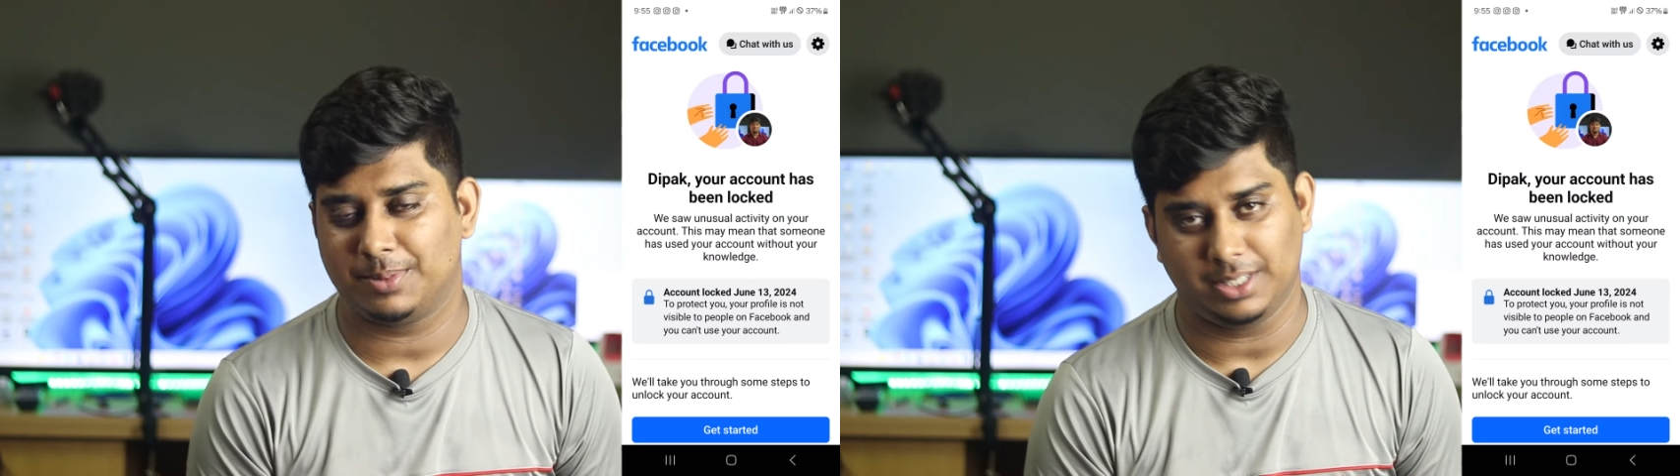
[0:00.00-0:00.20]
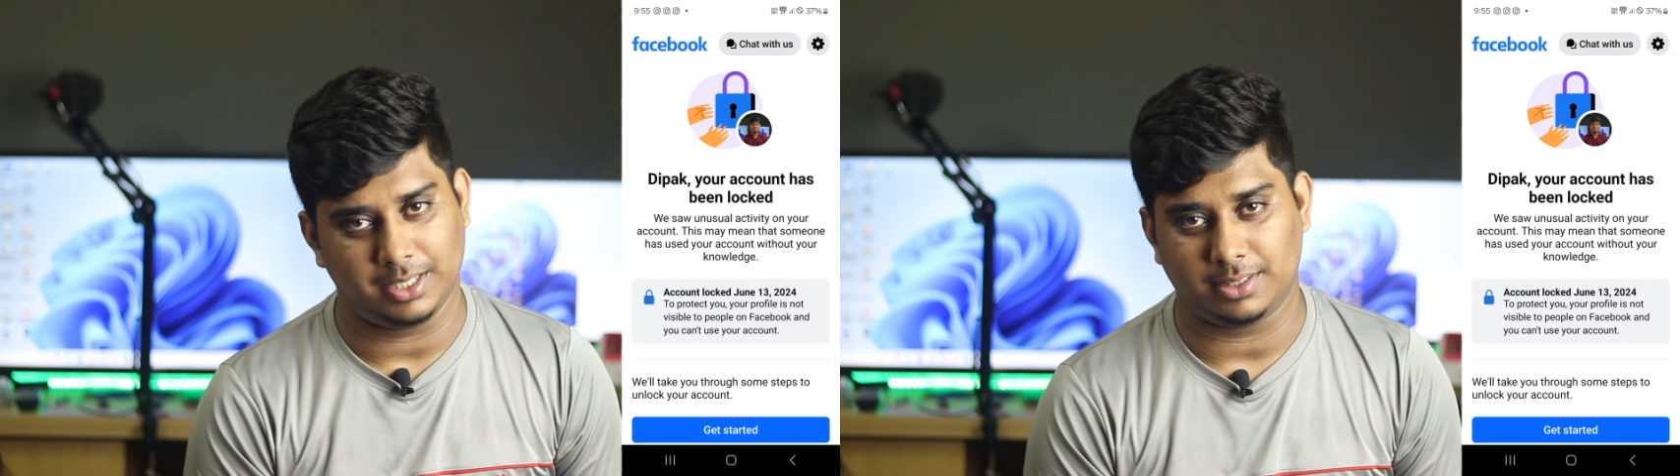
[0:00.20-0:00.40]

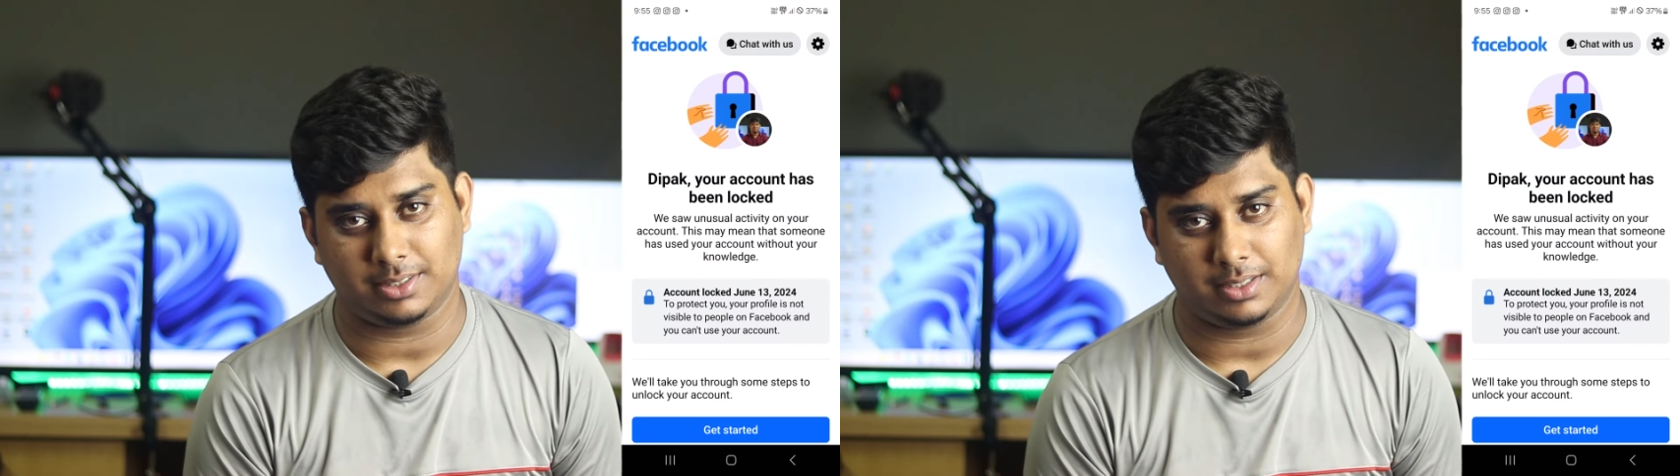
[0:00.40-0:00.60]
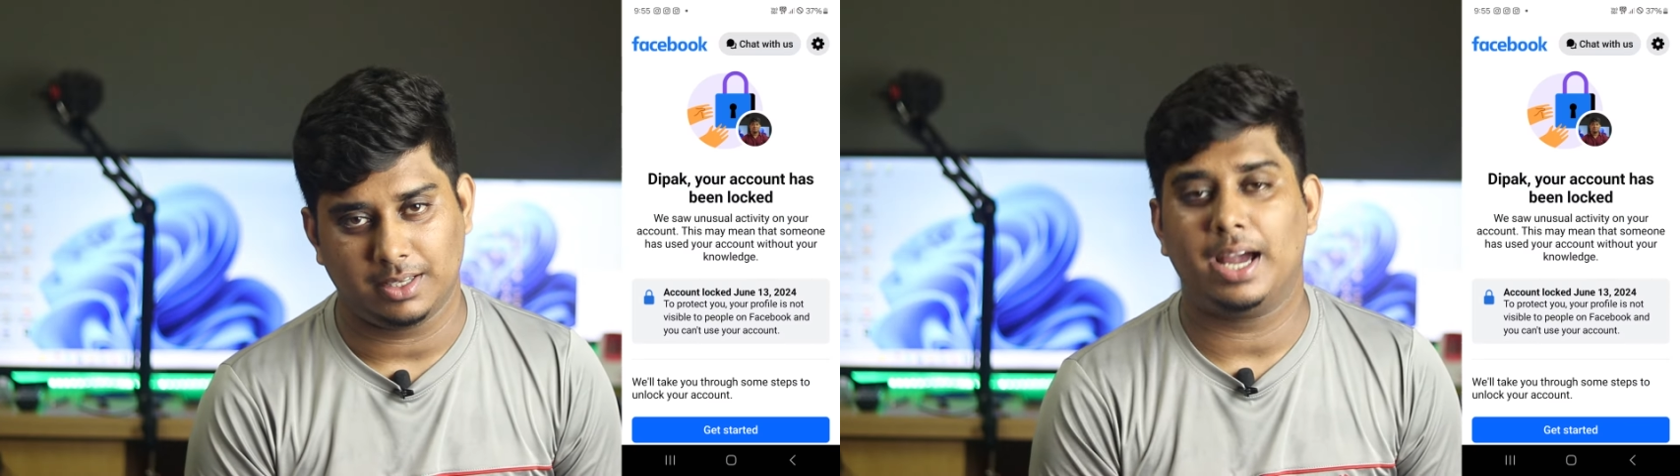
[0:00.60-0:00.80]
আমি
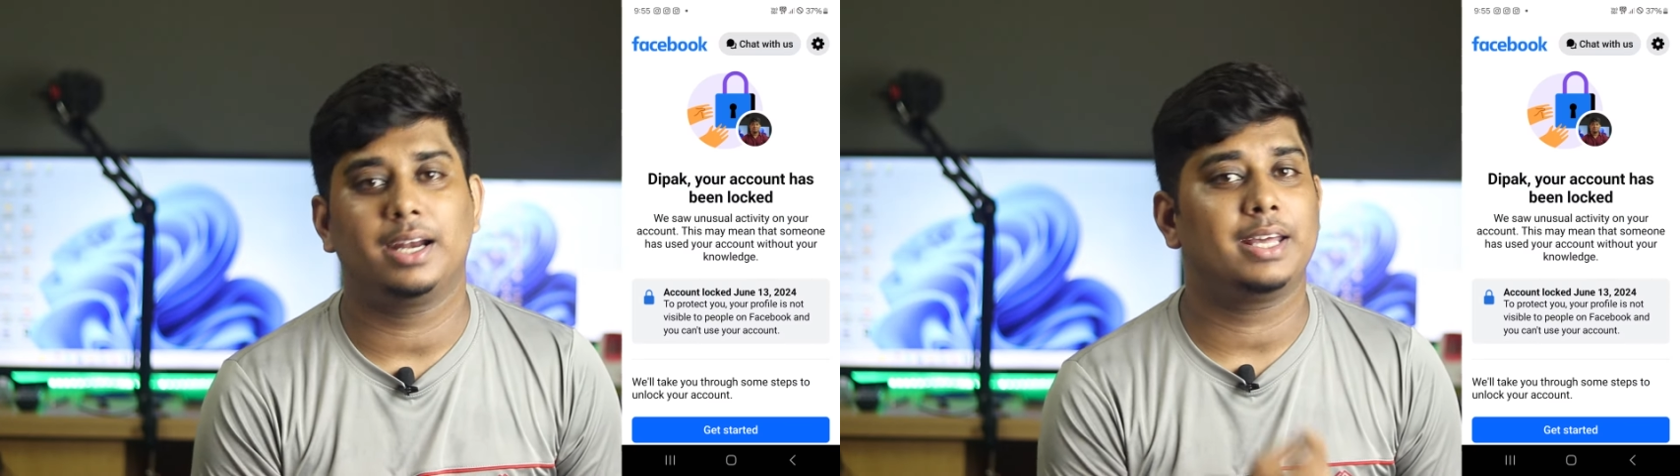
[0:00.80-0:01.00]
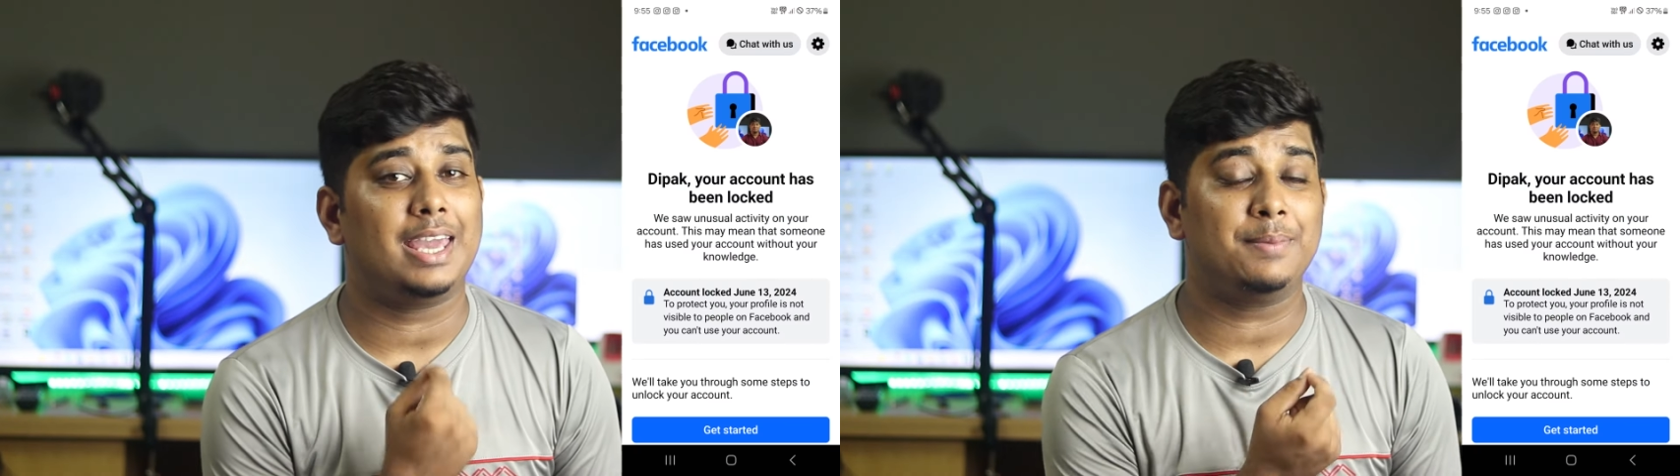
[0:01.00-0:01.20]
দেখেছি
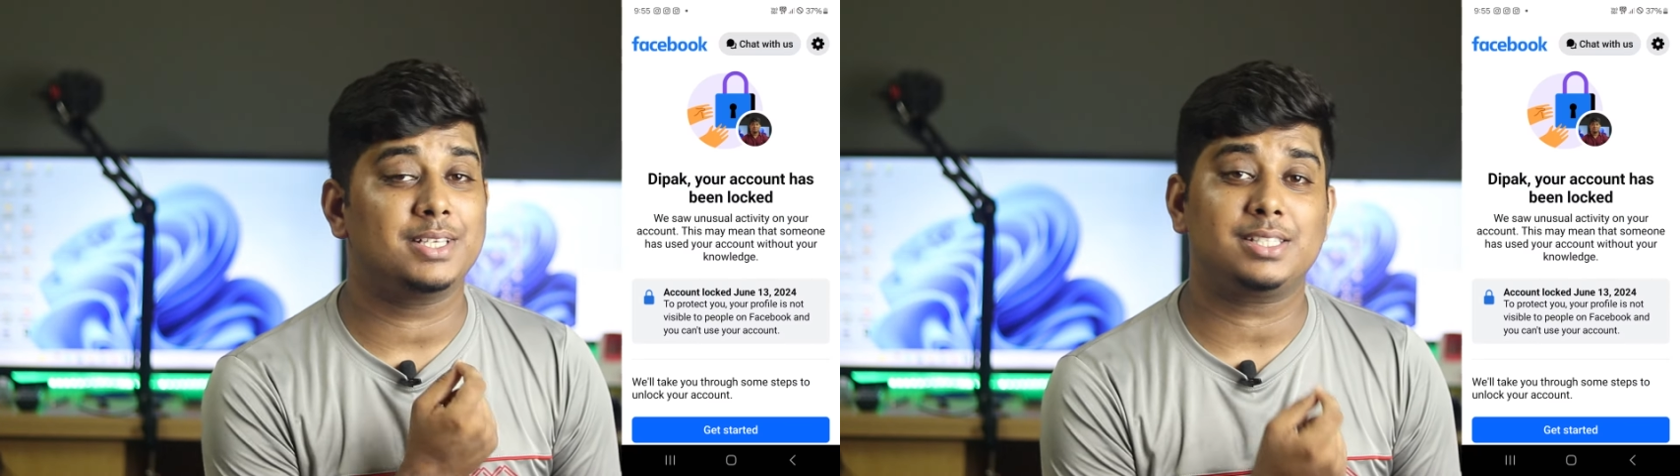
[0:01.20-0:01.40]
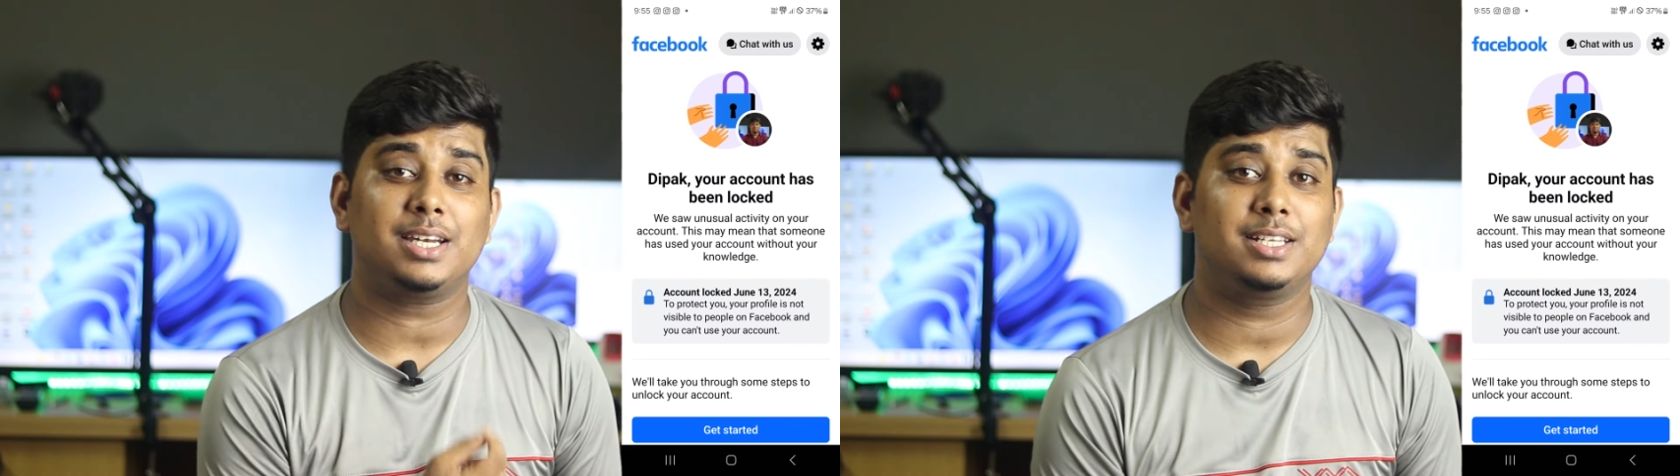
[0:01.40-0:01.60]
অ্যান্ড এই
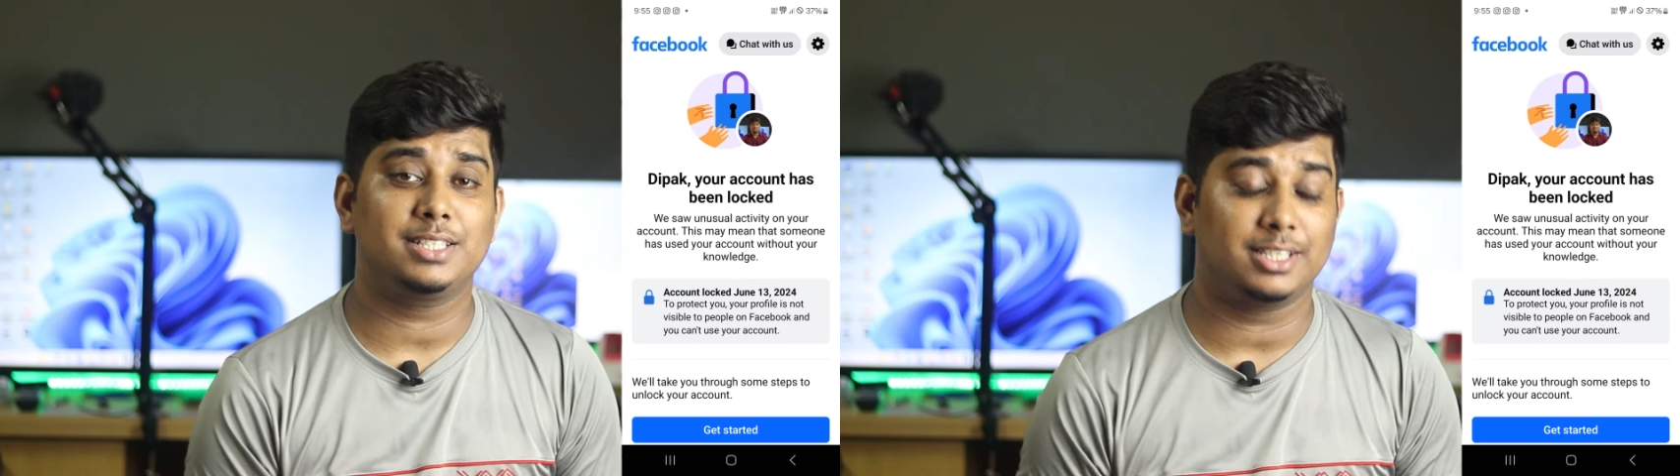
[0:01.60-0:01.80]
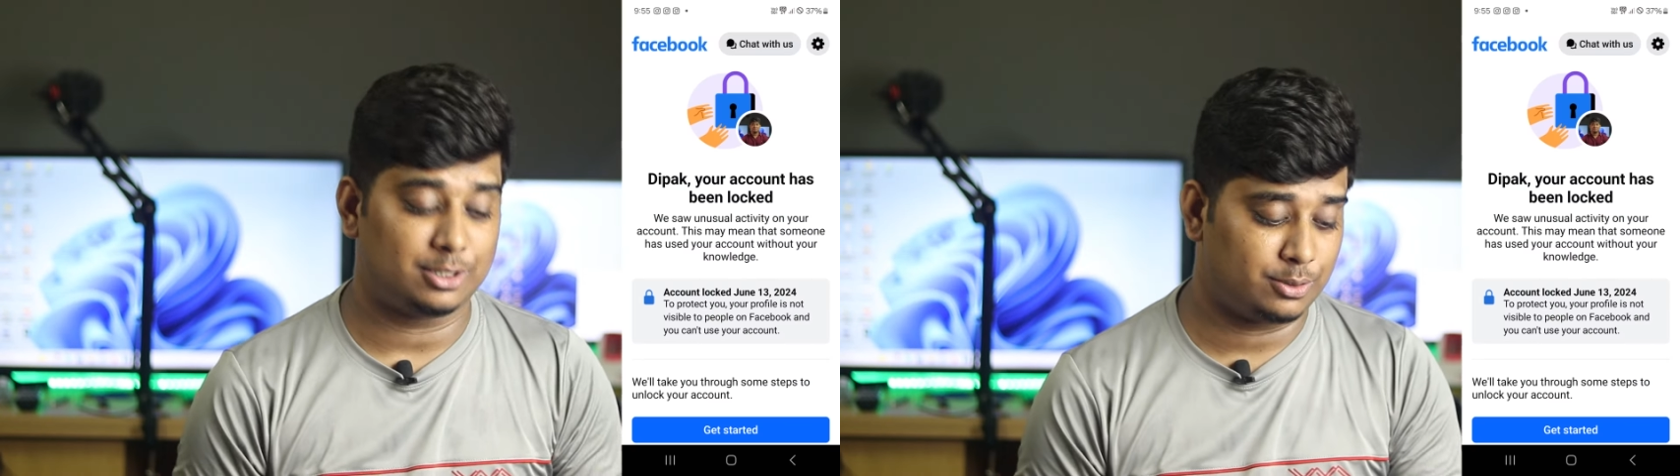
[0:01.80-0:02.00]
মেসেজটার
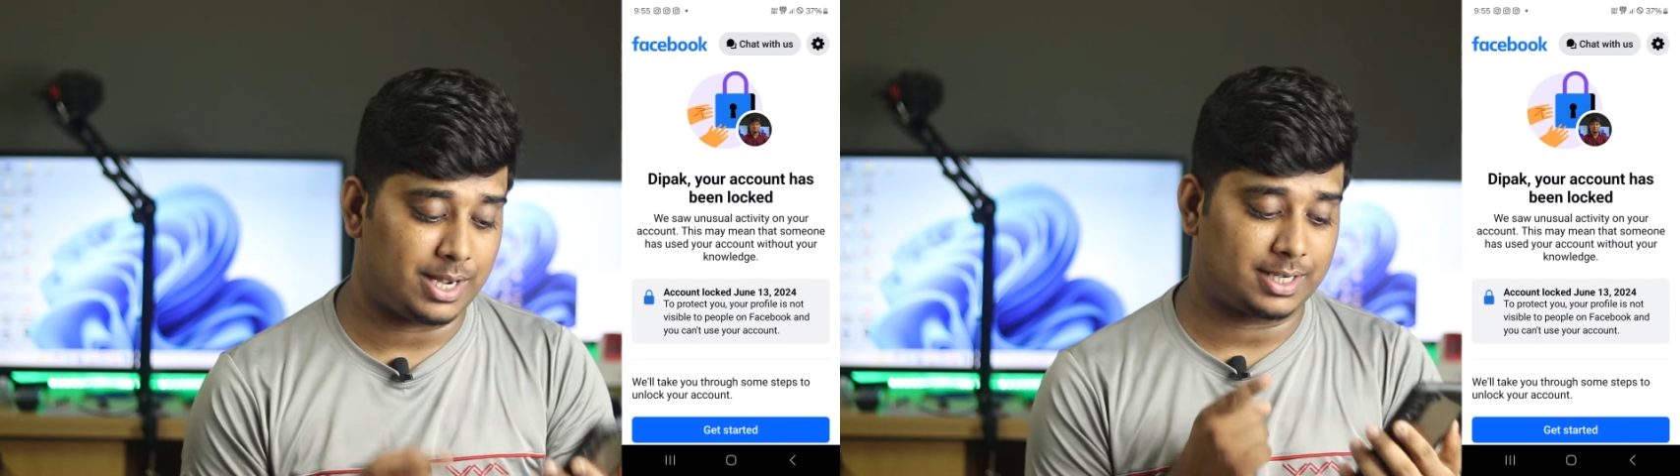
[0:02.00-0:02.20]
নিচে কিন্তু